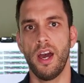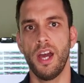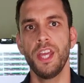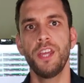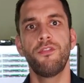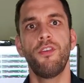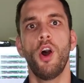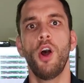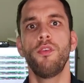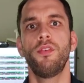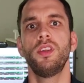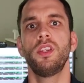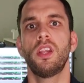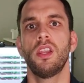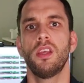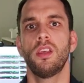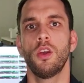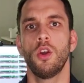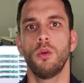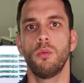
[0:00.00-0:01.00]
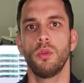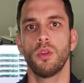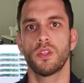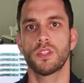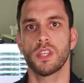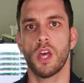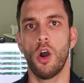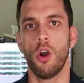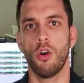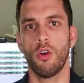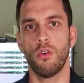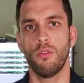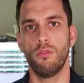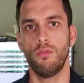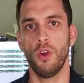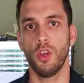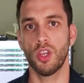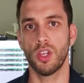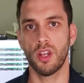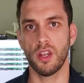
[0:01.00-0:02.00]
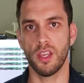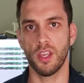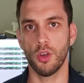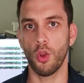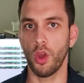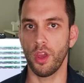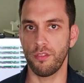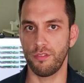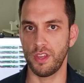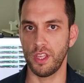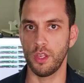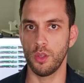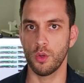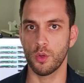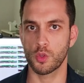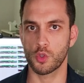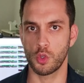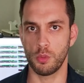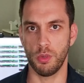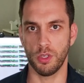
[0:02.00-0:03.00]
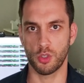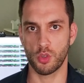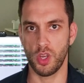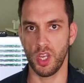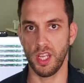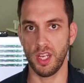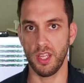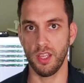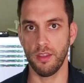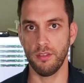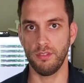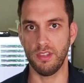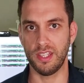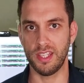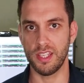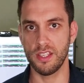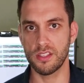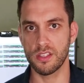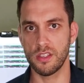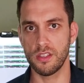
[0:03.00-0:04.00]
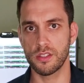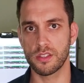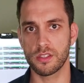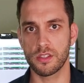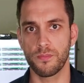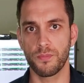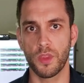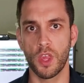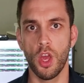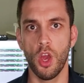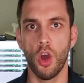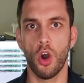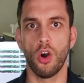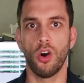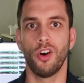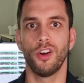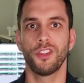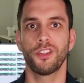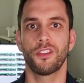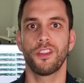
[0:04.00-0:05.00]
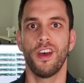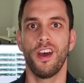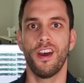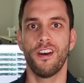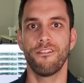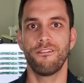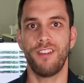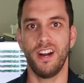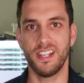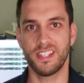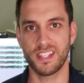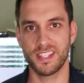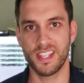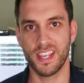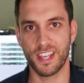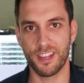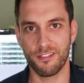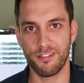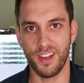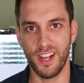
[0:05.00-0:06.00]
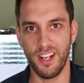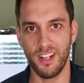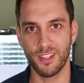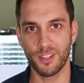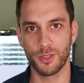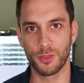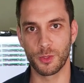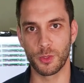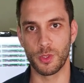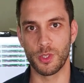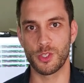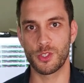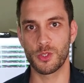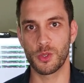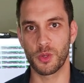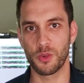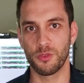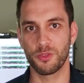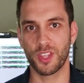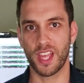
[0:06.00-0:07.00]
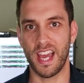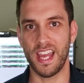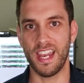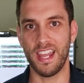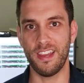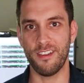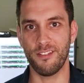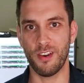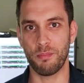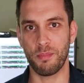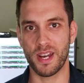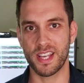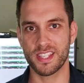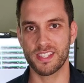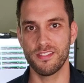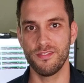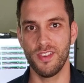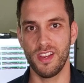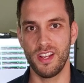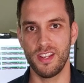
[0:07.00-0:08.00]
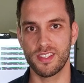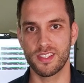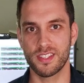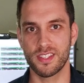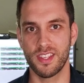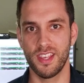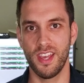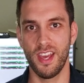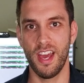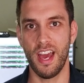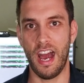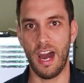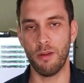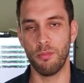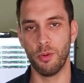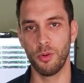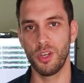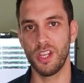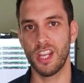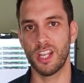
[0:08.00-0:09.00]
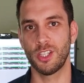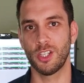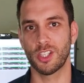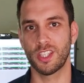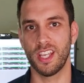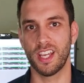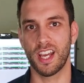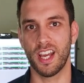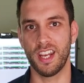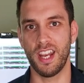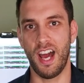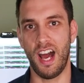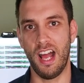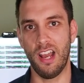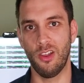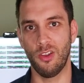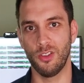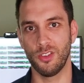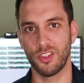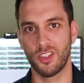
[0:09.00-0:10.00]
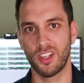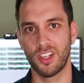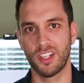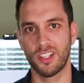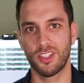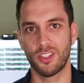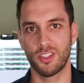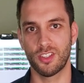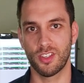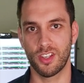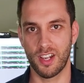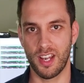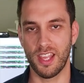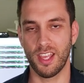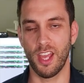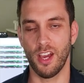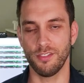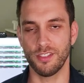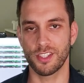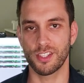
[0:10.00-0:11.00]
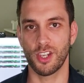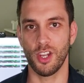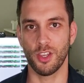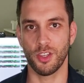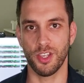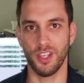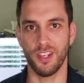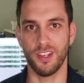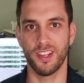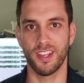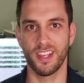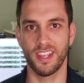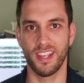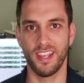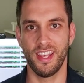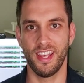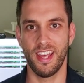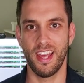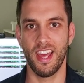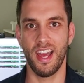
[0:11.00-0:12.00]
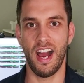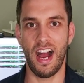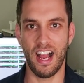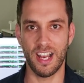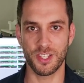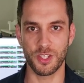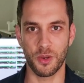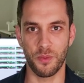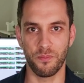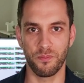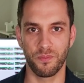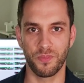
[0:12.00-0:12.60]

Ich veröffentliche übrigens auch wöchentlich neue Videos über Trading wie dieses und Falls es dir gefällt und du in Zukunft keine verpassen willst, abonniere doch den Kanal und klicke auf das Glöckchen. Also,